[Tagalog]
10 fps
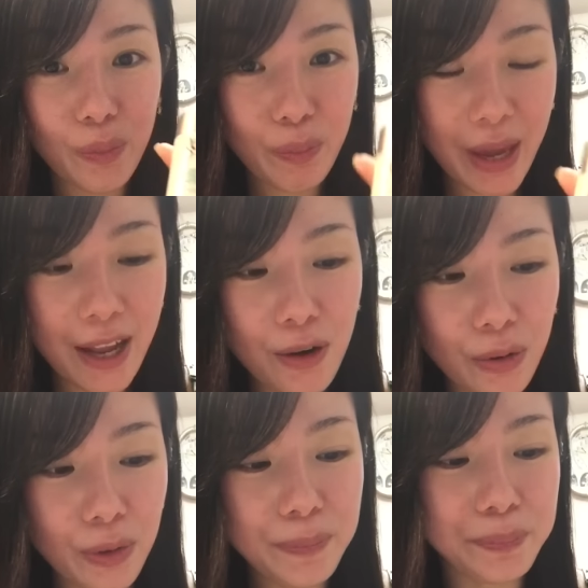
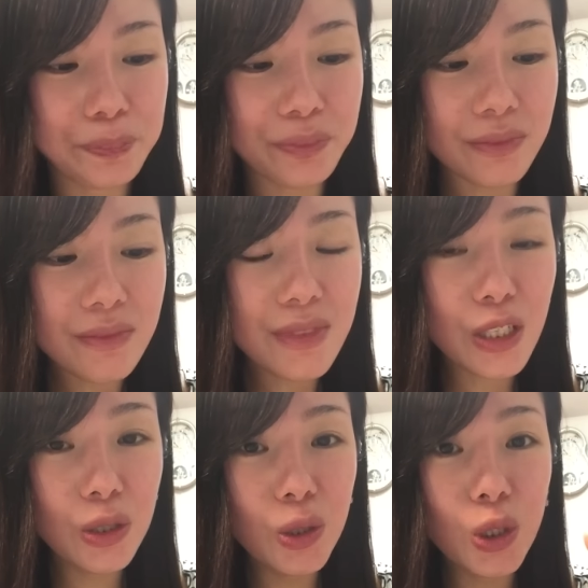belo,
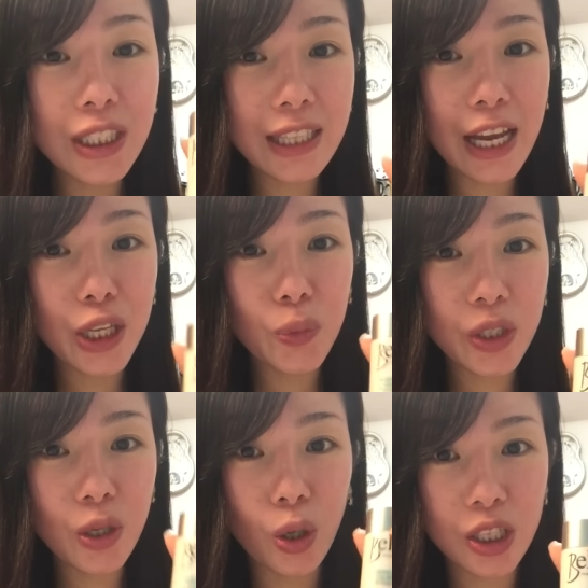glutathione
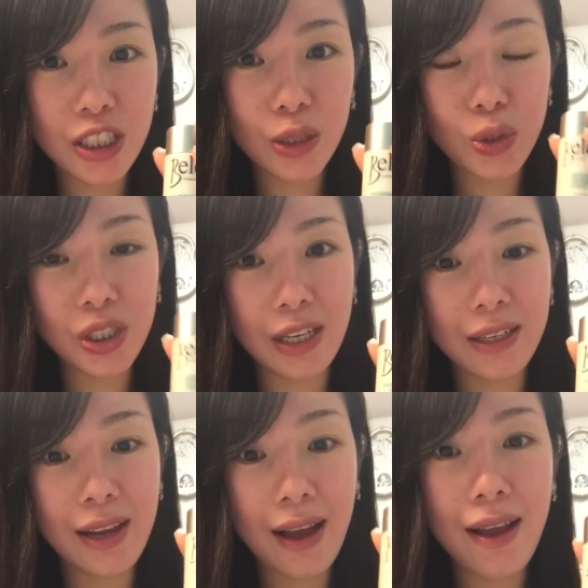with collagen ko siya
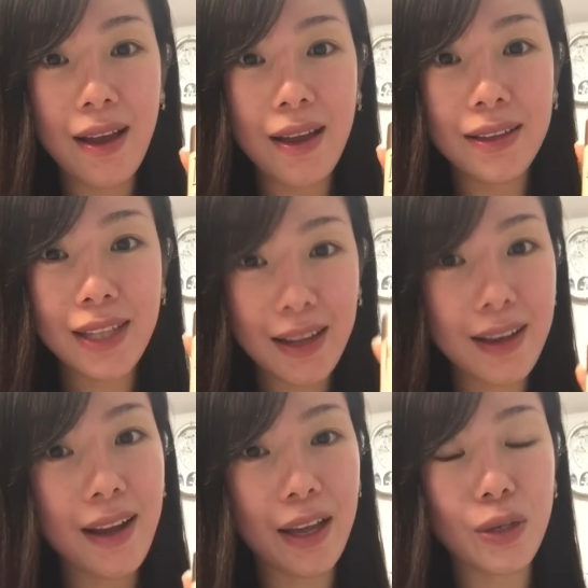na
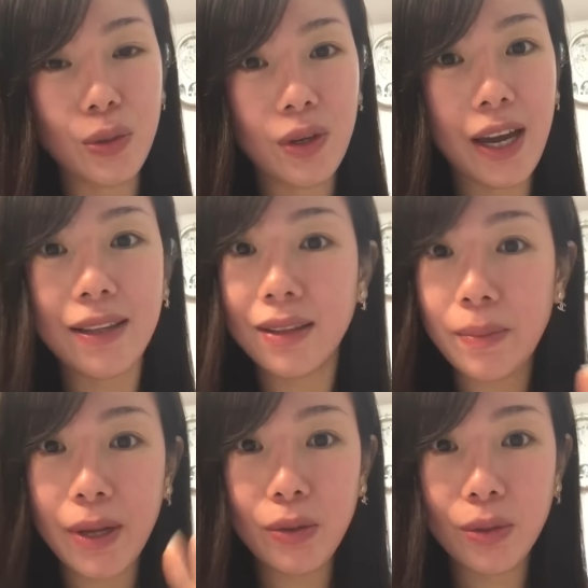talagang ano, kahit
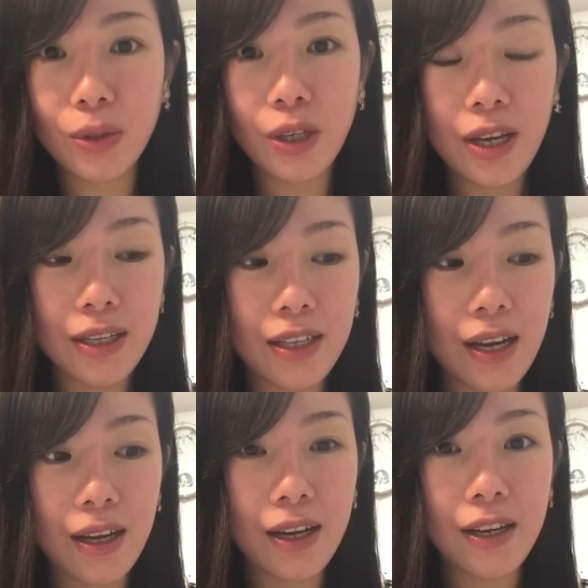di ba nung
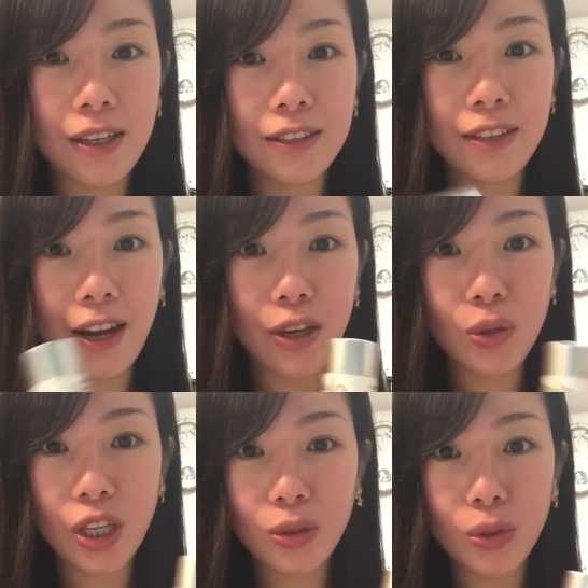na-try
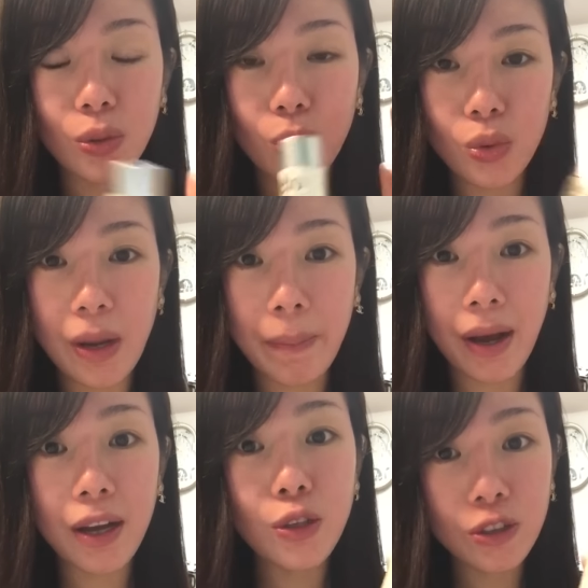ko na to nung una
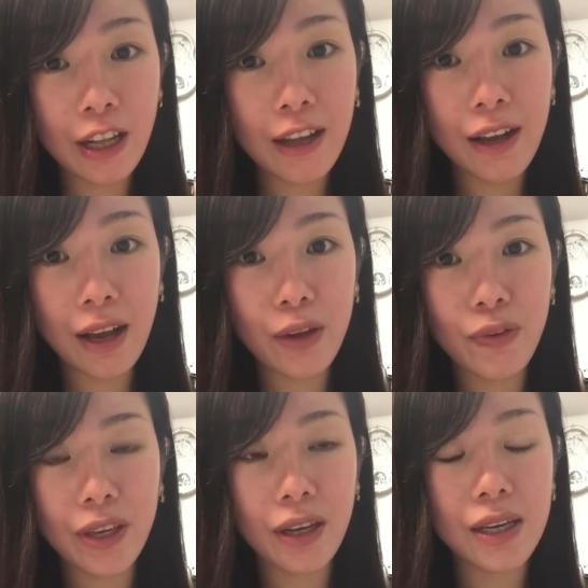pa, ganun talaga ang
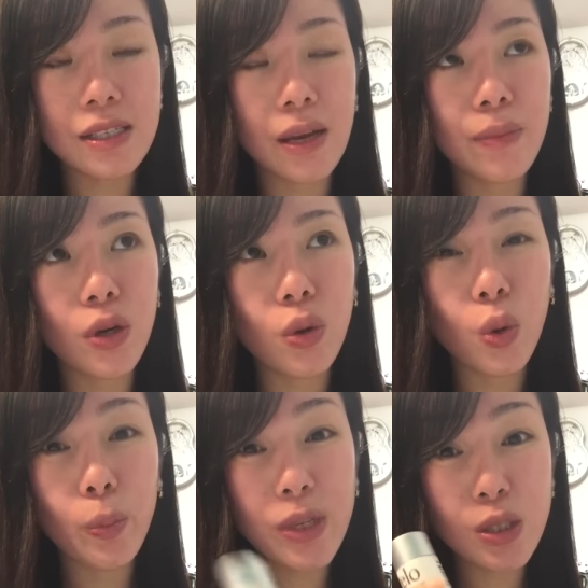effect niya. Kaya sabi
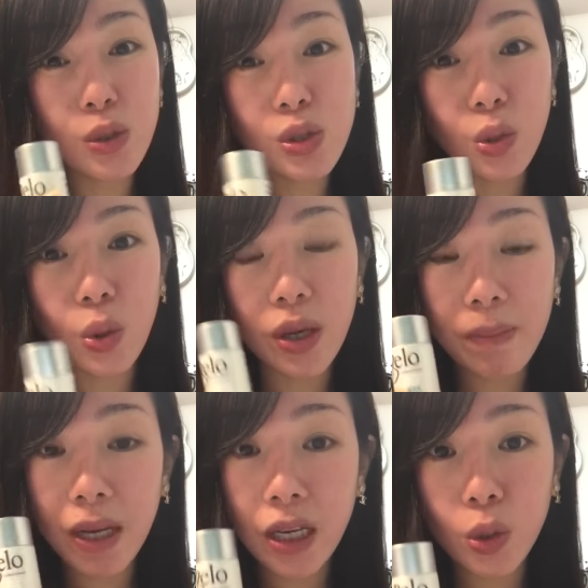ko, mas gusto kong
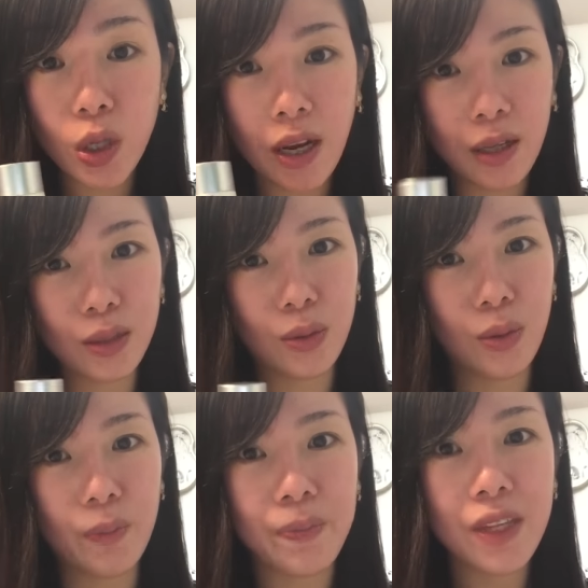ibalik ko na lang to.